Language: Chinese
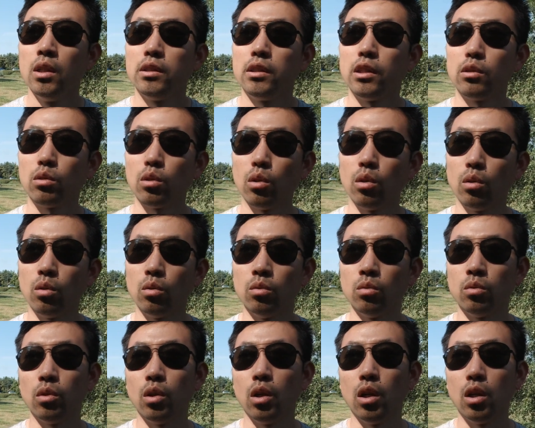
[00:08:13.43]
这
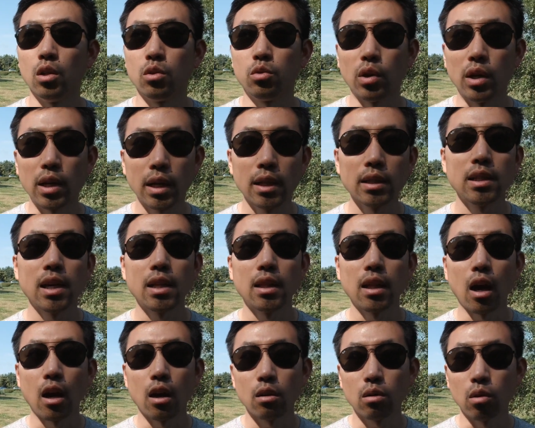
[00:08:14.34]
种呃学龄前
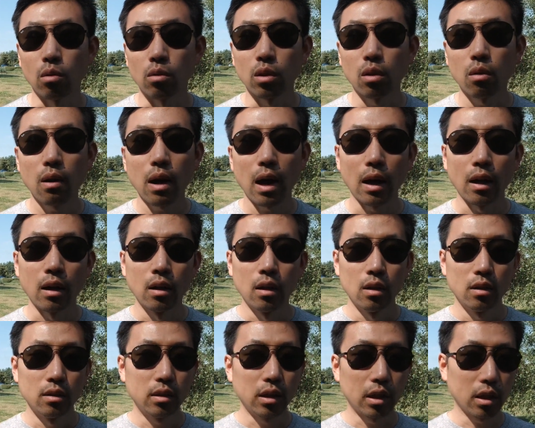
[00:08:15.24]
的儿童的话，
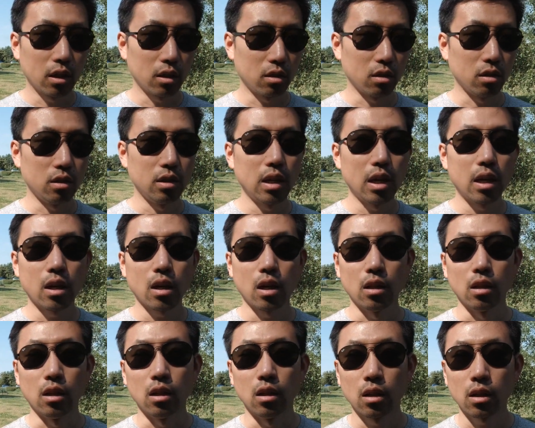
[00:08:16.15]
这个时间
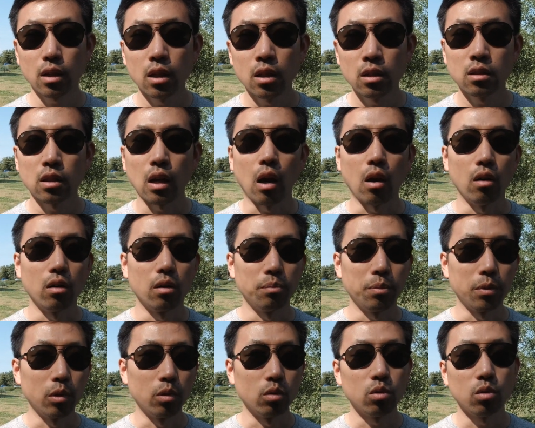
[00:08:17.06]
可能更早，
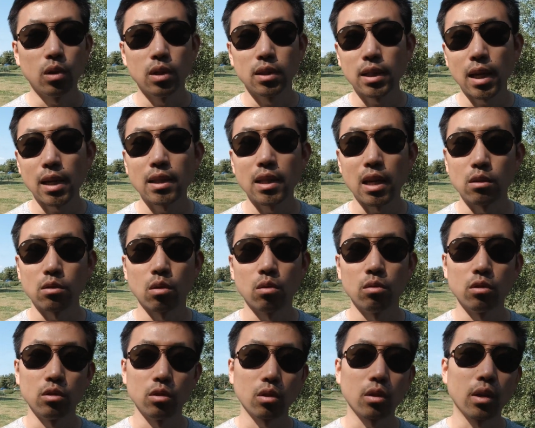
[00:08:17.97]
比如说三点
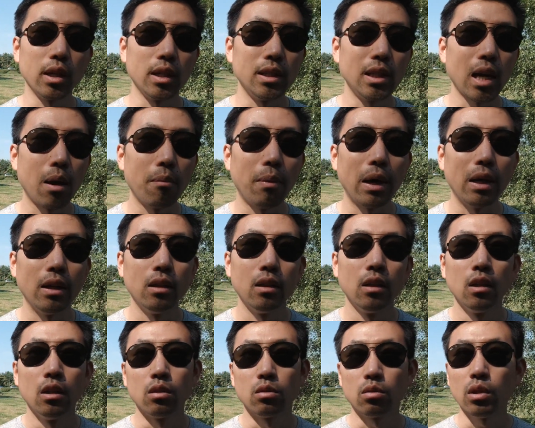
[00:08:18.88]
钟你就可以下班，
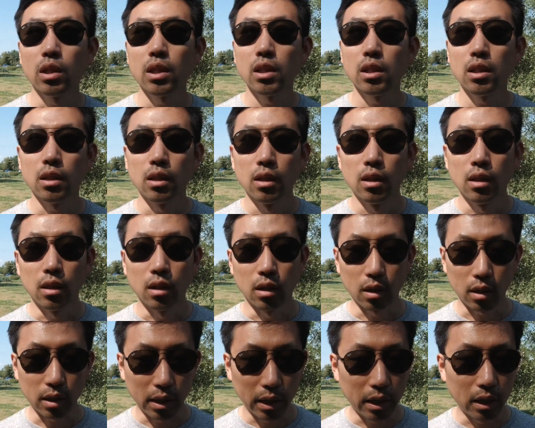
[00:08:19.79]
所以。
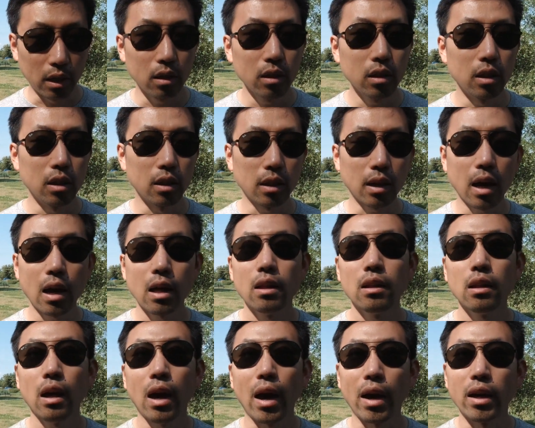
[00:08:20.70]
呃，给你
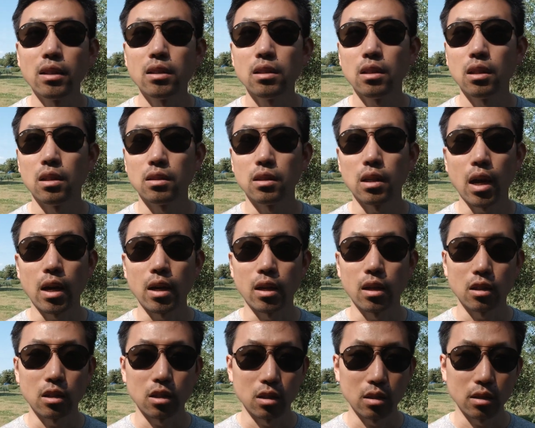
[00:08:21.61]
看孩子的这样一
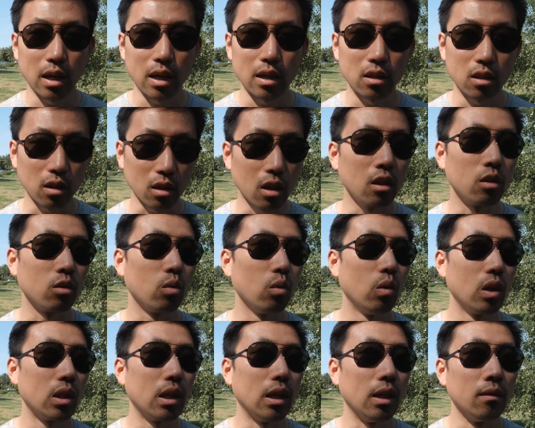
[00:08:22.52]
个时间是更
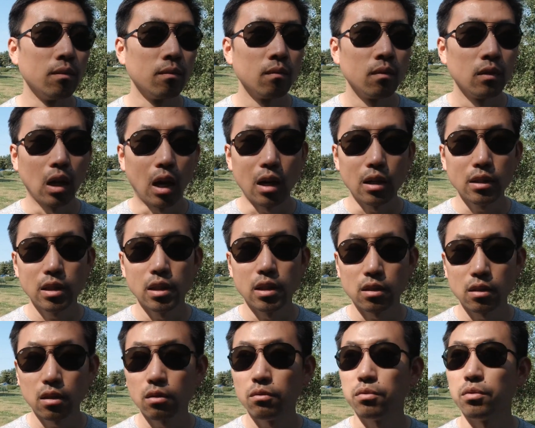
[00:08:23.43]
多的，而且
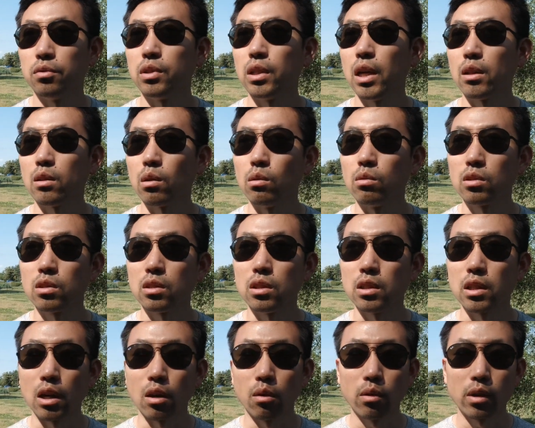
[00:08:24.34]
政府在同
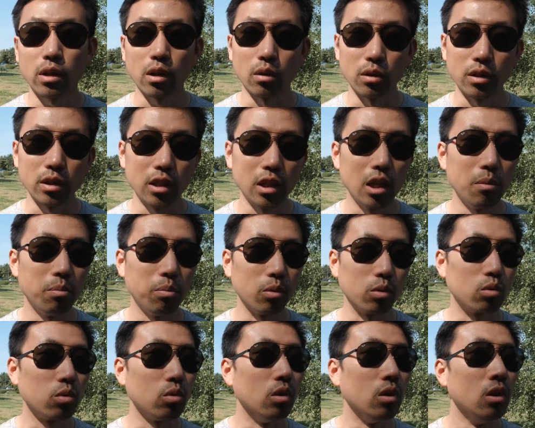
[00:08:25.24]
时也会有一些
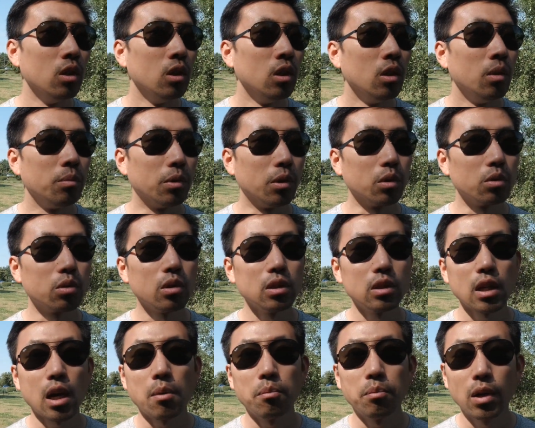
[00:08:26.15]
补助，比如说
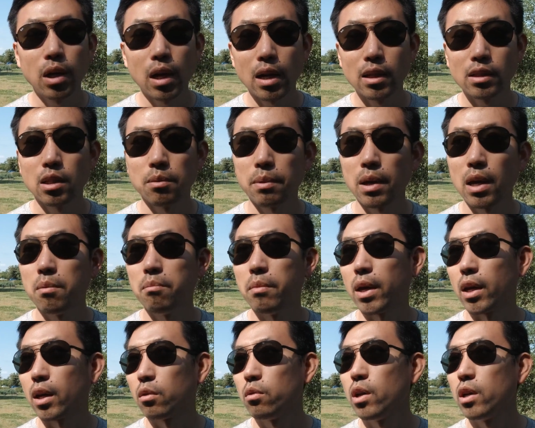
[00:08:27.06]
像波兰这边
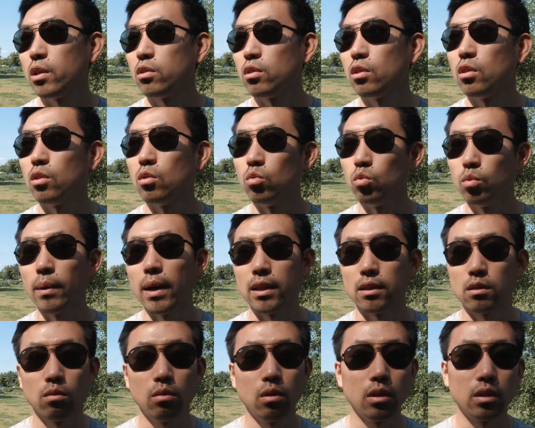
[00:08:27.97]
每个月就有五百
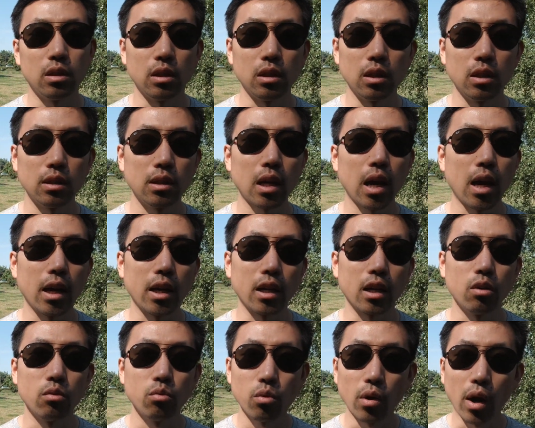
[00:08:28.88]
兹洛奇的这样一
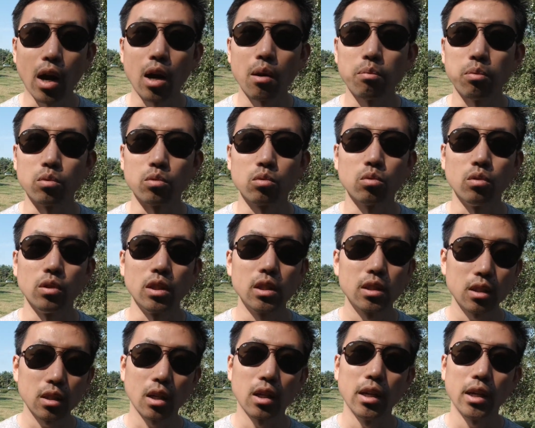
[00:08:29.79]
个育儿补助，一
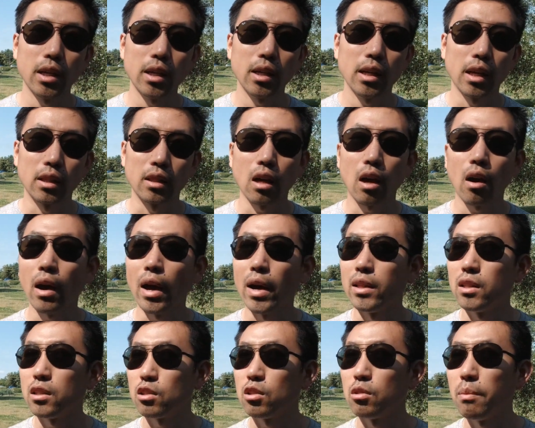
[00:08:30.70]
直可以领到
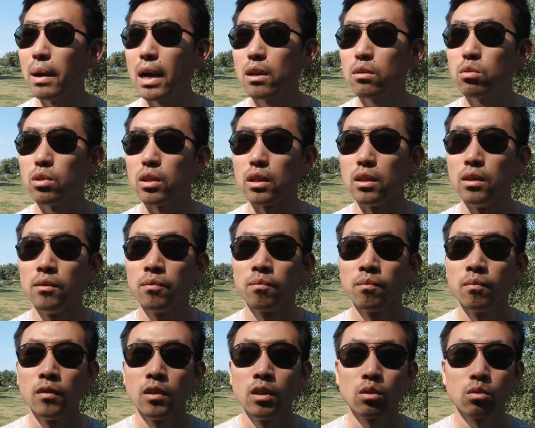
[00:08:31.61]
孩子十八岁。
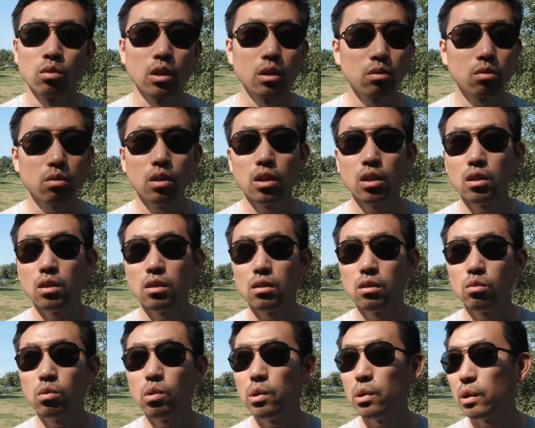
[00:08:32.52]
所以说，
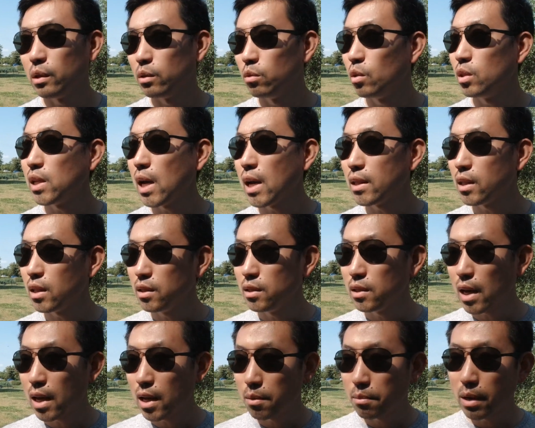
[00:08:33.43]
对于很多家庭
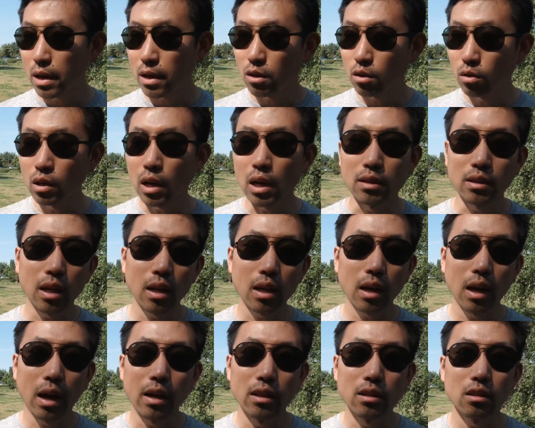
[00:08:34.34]
家里边有两三
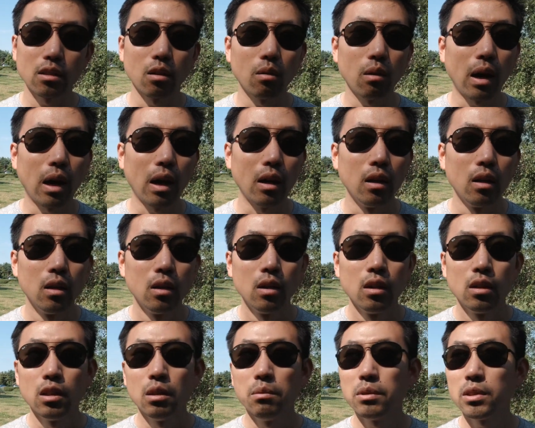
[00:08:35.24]
个孩子的话，
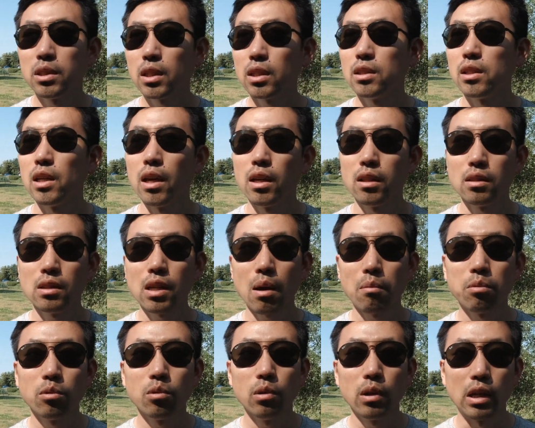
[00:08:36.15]
那么这个钱
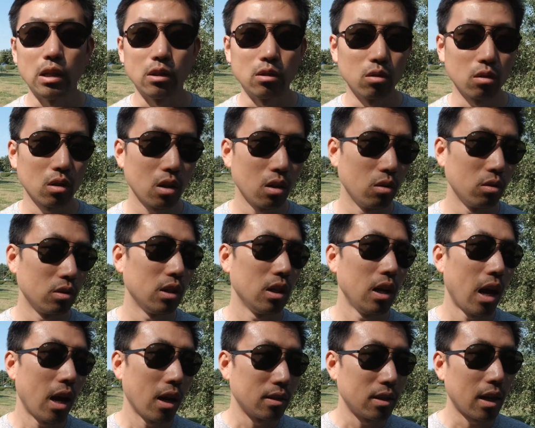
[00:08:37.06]
差不多也就够这
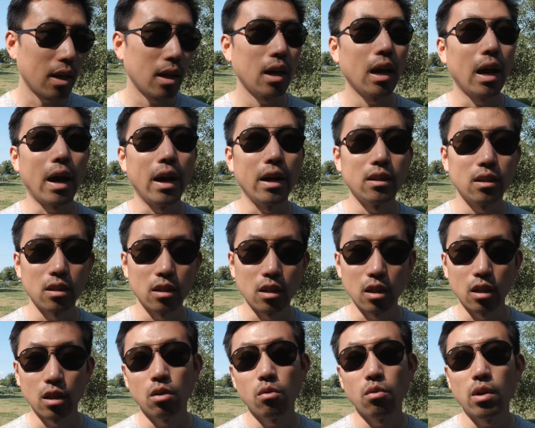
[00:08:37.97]
两三个孩子
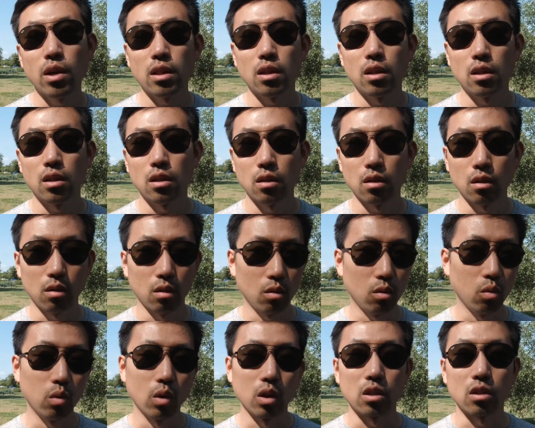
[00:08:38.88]
一个月的
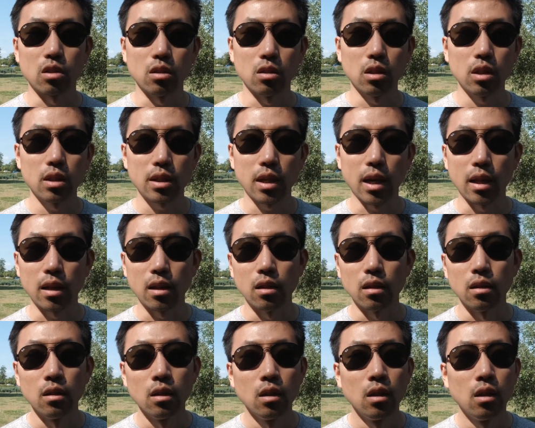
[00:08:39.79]
伙食的钱
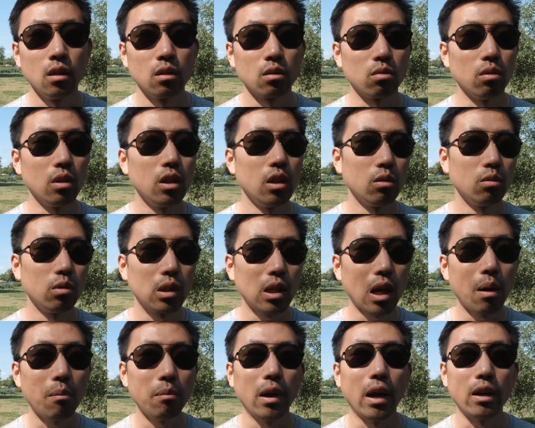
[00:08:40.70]
了。所以对
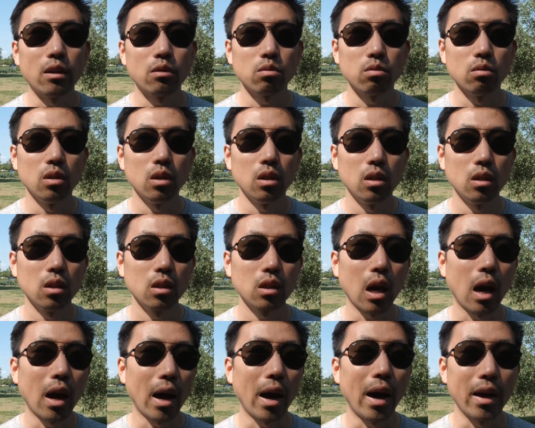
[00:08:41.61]
他们来说，
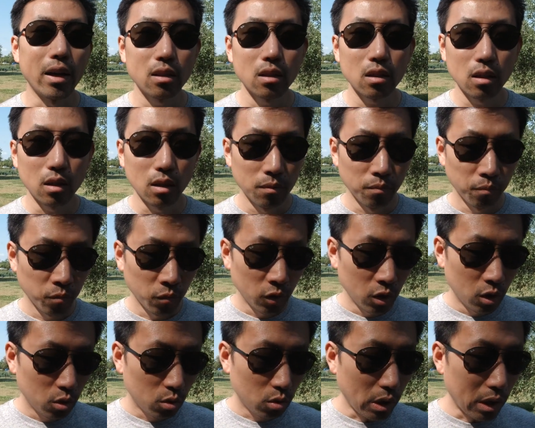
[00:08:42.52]
养孩子
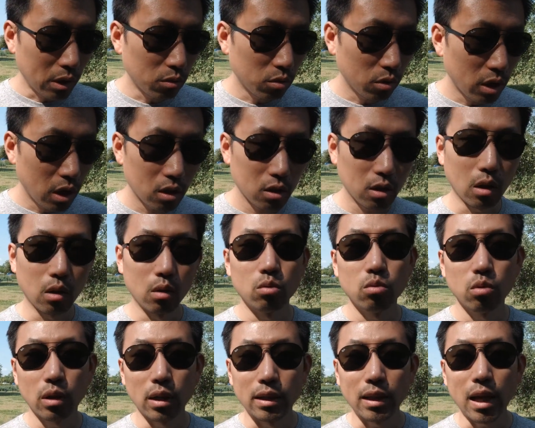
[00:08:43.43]
虽然说要投
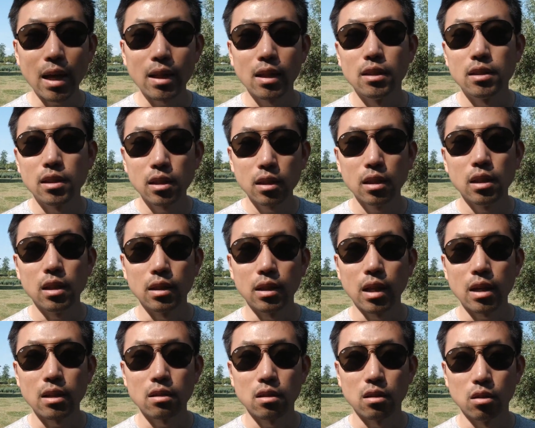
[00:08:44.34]
入很大的精力，
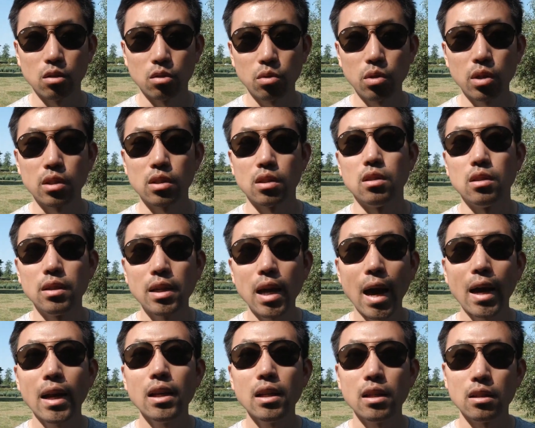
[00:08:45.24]
但是确实
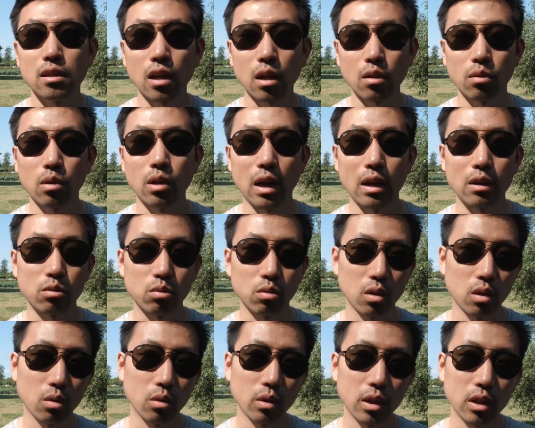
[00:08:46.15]
压力相对来
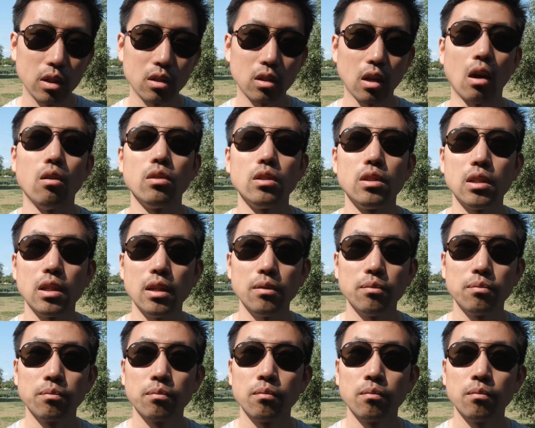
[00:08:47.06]
说会少一些。